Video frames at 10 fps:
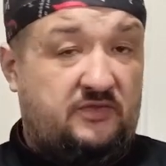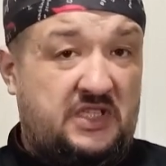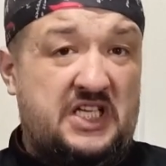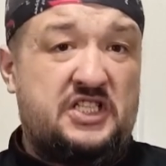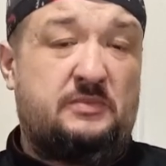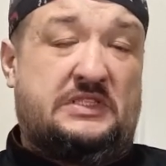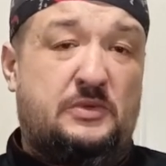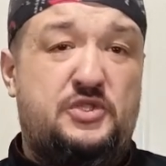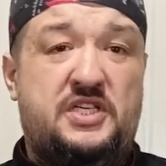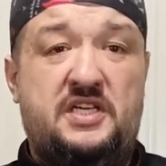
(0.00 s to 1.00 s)
В нашем
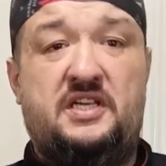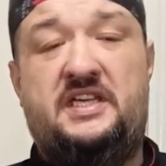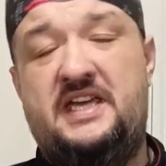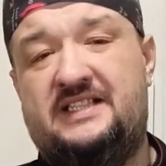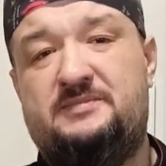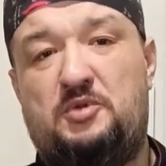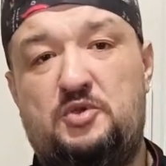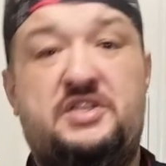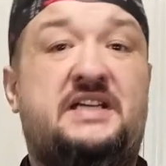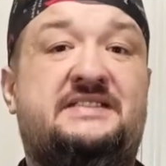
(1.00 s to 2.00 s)
случае кекс
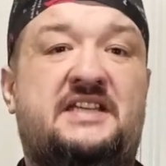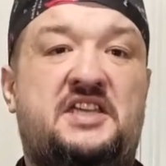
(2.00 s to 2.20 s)
получается